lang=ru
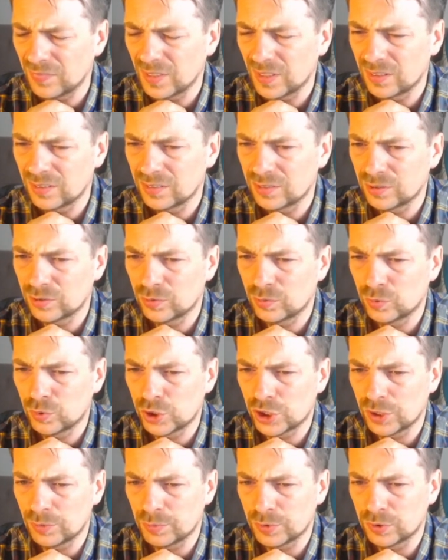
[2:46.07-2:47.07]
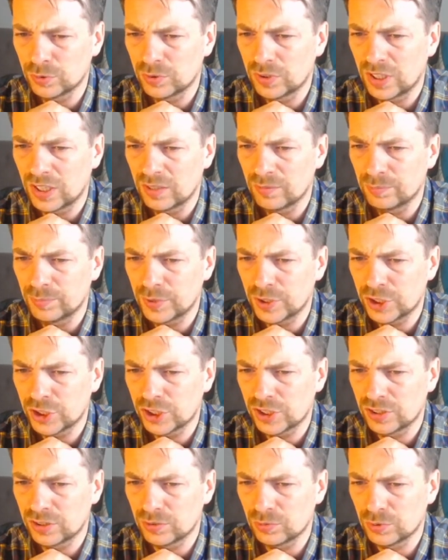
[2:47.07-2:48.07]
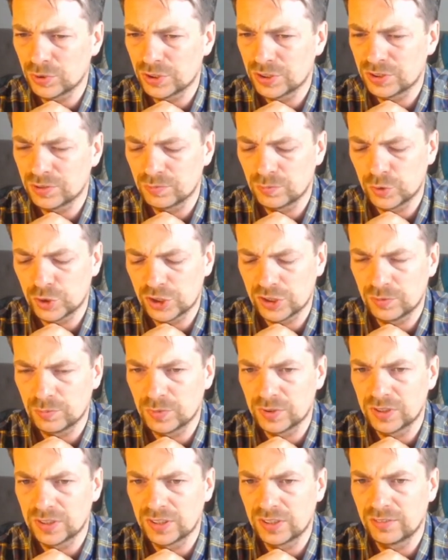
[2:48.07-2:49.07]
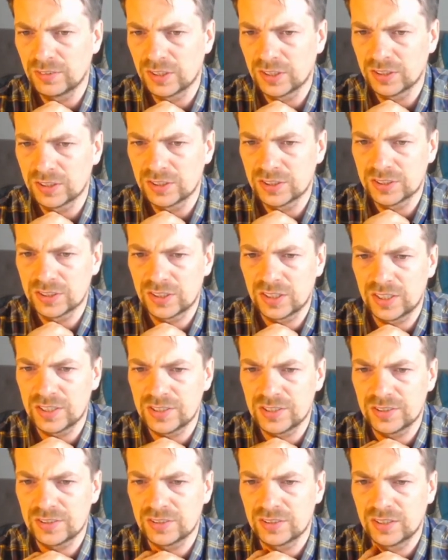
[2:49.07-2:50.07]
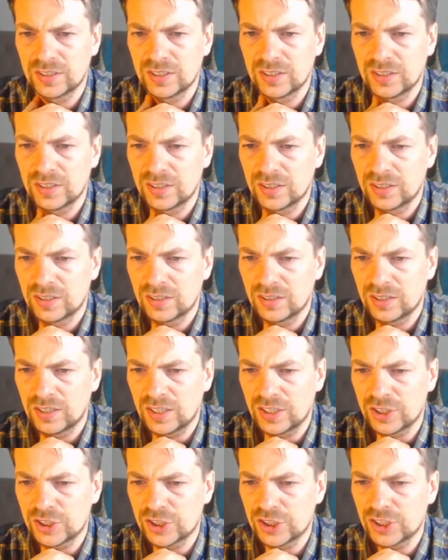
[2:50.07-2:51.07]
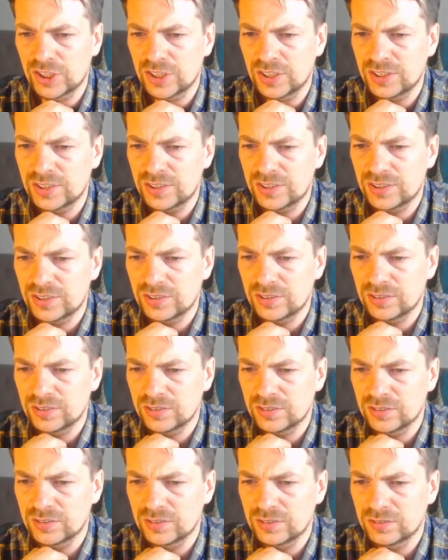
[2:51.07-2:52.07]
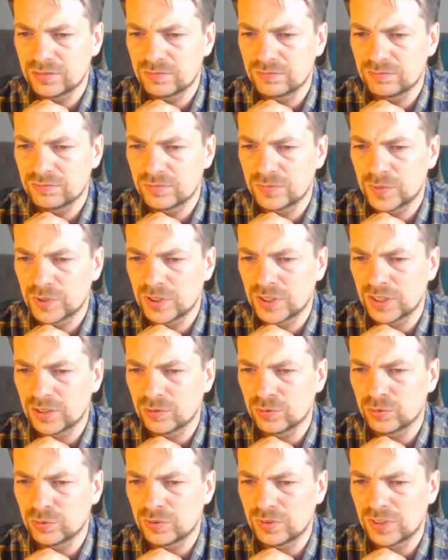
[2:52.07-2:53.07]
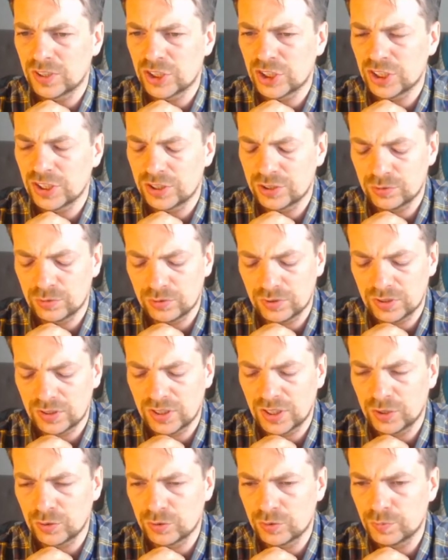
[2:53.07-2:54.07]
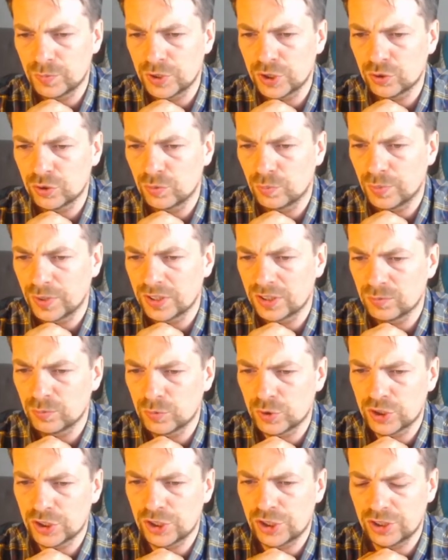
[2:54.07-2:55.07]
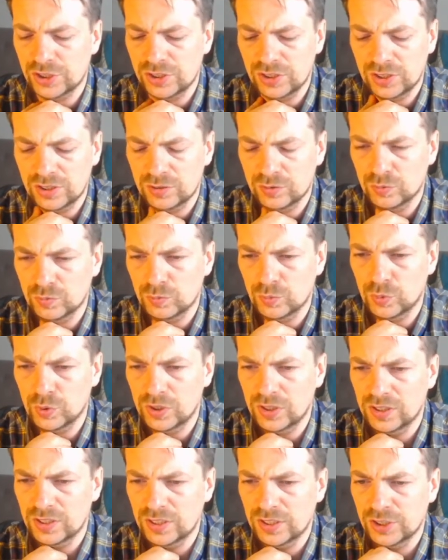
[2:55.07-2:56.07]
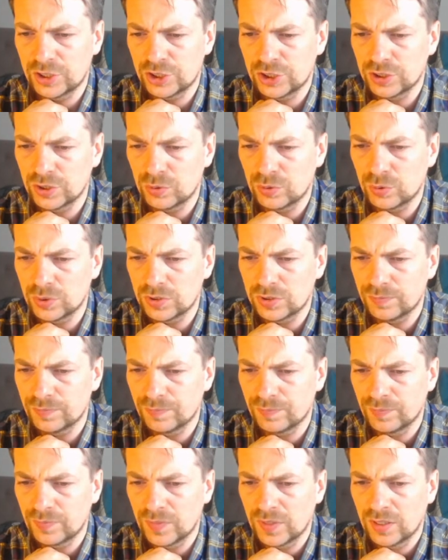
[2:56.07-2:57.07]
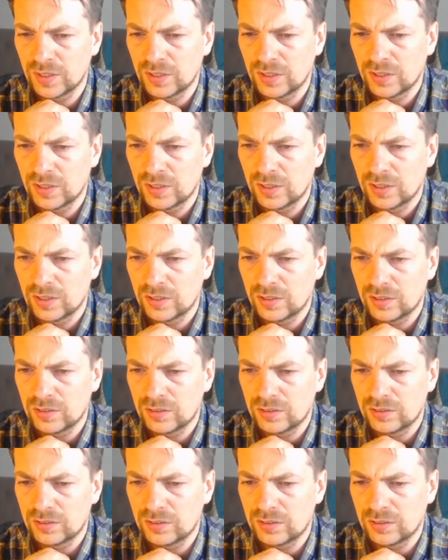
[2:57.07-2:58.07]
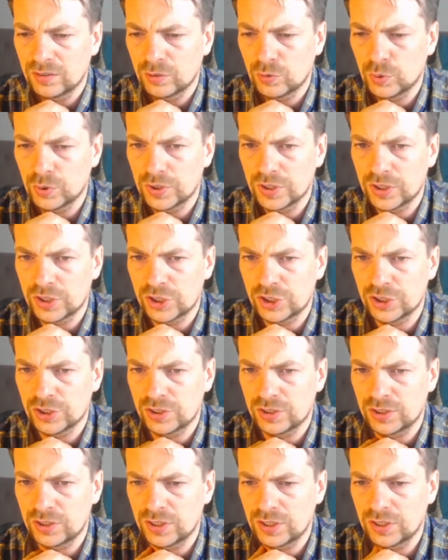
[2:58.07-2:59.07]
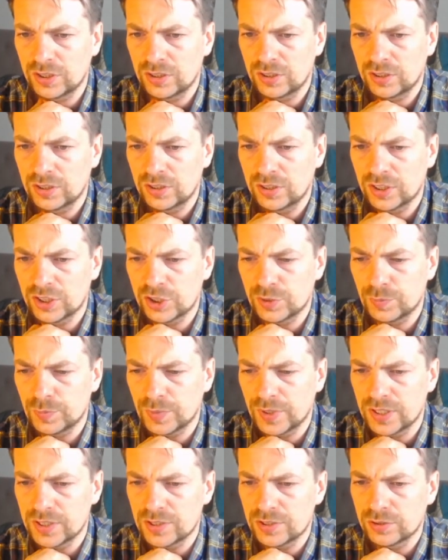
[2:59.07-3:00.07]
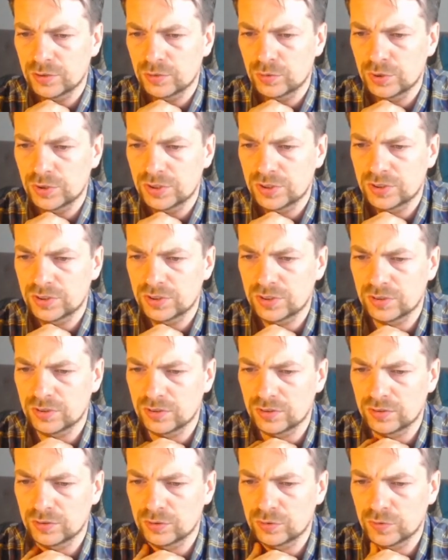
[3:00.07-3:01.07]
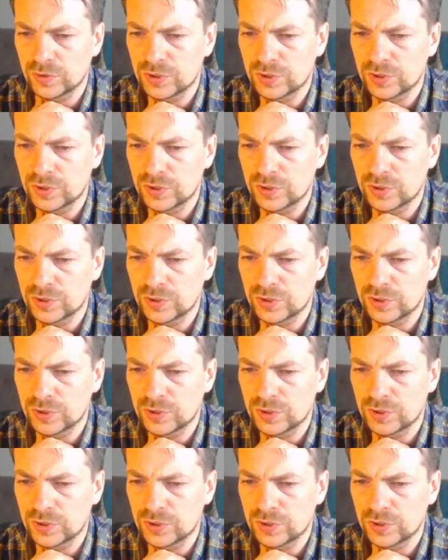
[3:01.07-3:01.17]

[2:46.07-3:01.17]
уже под ударом пешка, то есть можно было, наверное, сыграть h6, а э, нет, ну h6 а тут отдает пешку, поэтому g4, ну, более логичный ход. Э, конь h4 и h5, то есть, э, ну вот